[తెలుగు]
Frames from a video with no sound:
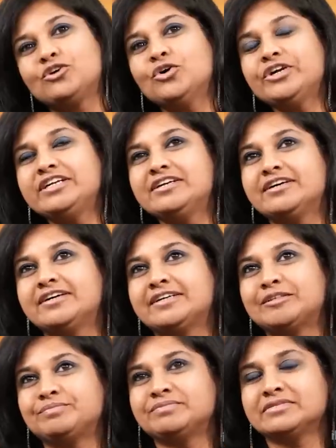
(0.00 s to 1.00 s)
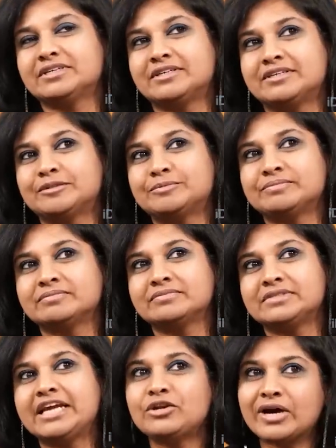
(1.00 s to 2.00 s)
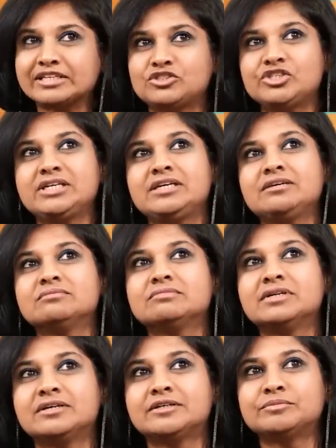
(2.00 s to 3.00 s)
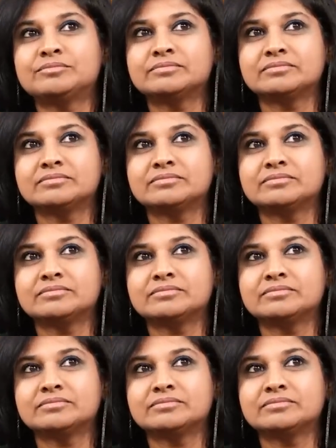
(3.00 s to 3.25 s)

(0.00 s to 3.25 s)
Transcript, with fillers: గుడ్ uh, um, నేను యాక్చువల్లీ um,